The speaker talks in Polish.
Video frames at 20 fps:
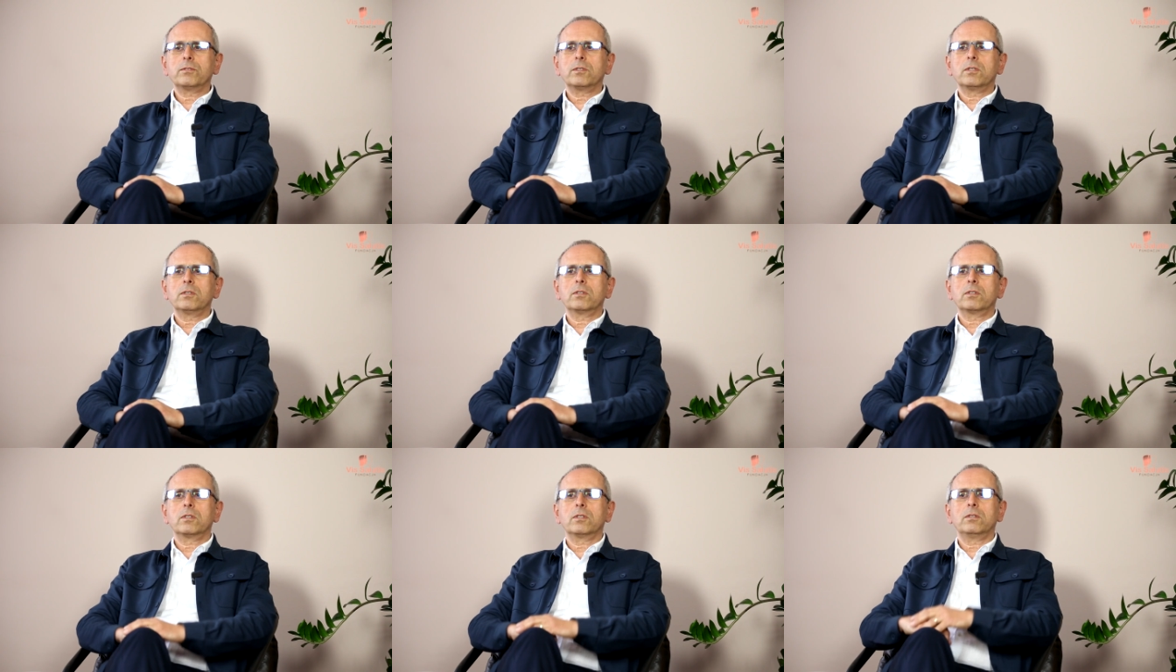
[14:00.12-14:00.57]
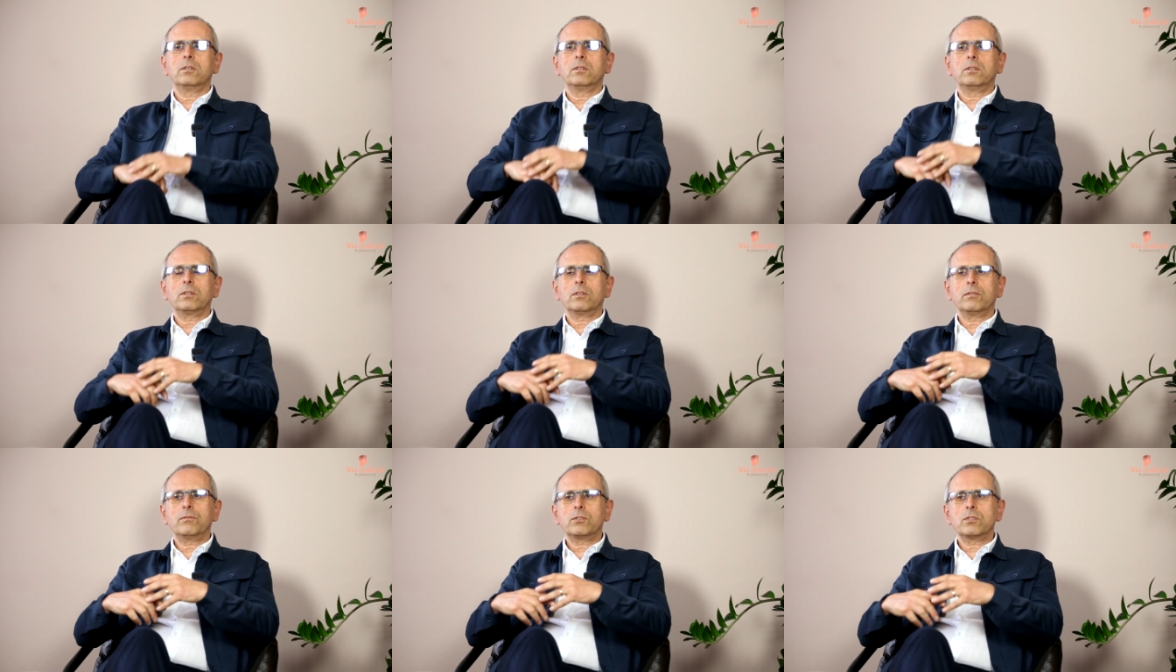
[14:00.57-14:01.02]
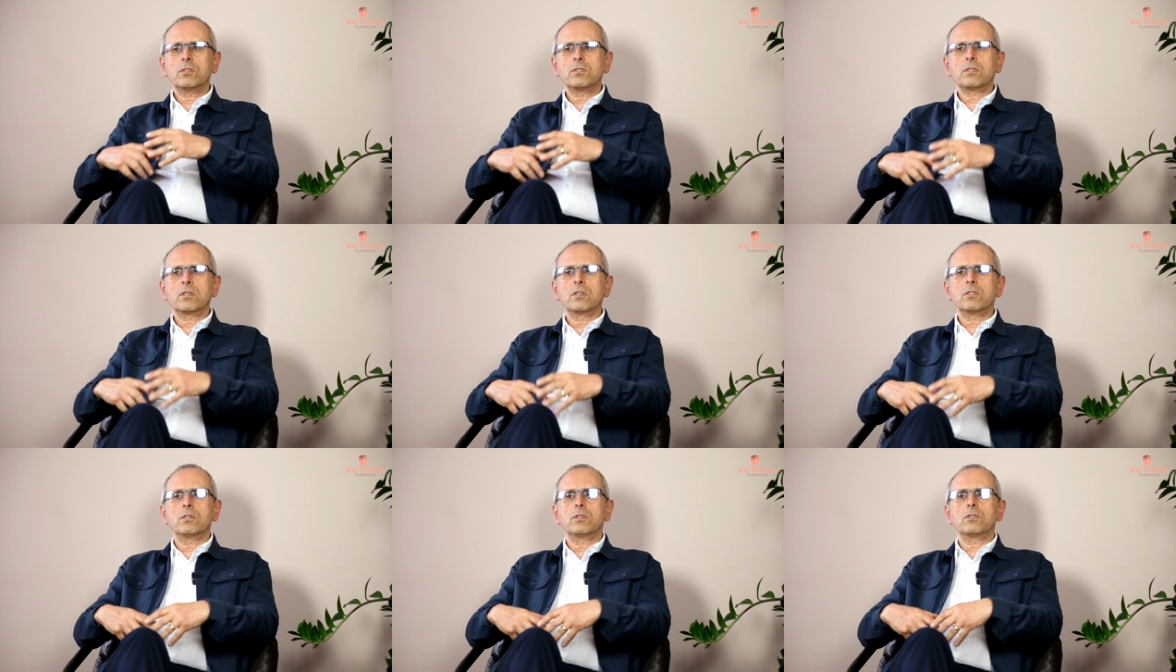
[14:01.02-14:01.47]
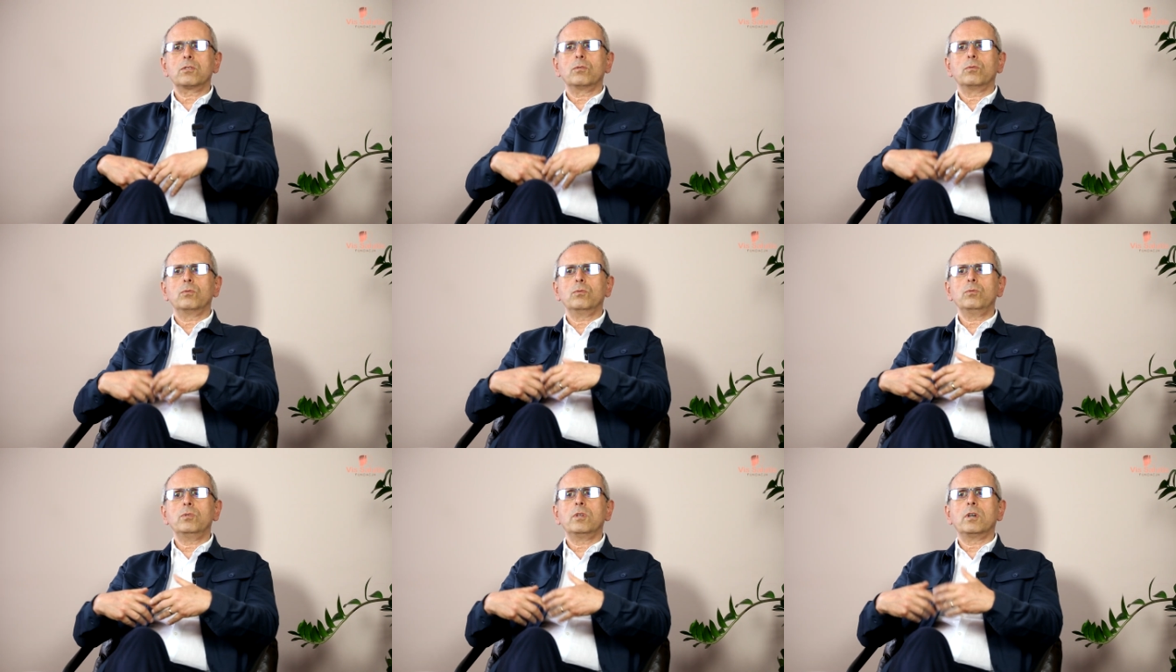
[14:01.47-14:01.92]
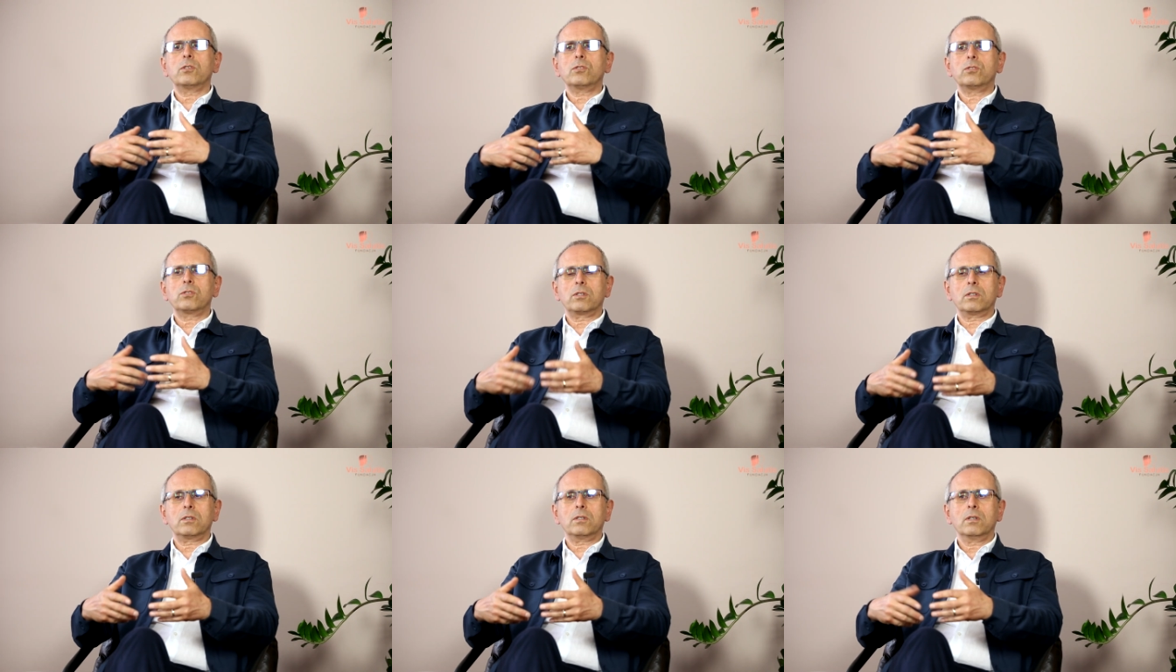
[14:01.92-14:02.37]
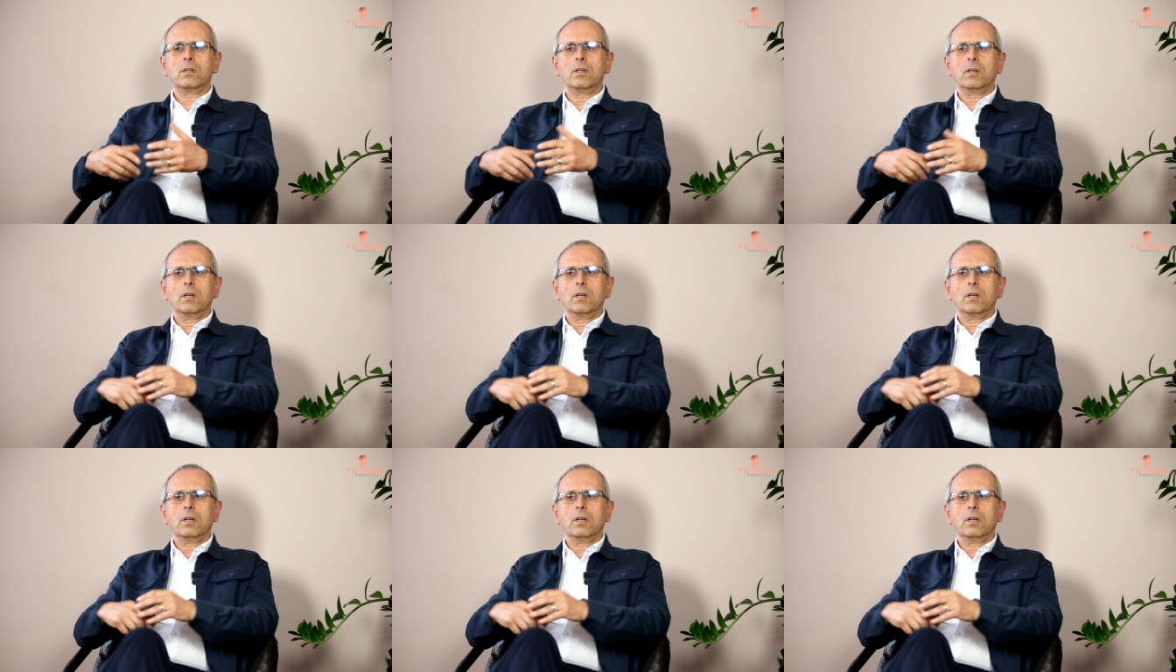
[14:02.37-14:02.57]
wtedy, kiedy te wszystkie rzeczy uda się